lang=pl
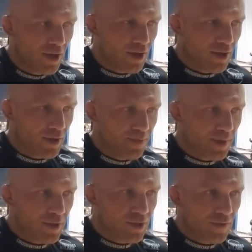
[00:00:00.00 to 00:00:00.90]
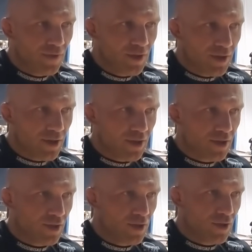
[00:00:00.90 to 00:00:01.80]
e, będzie
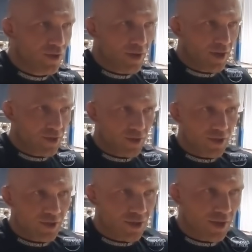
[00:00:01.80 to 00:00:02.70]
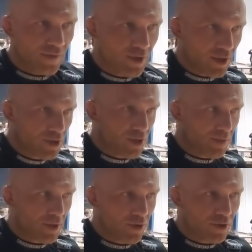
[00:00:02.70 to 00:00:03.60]
winny i okaże się, że ta wina gdzieś tam
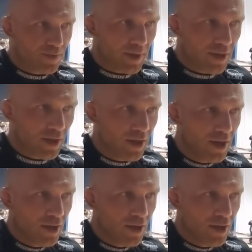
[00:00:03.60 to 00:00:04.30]
na niego spadnie,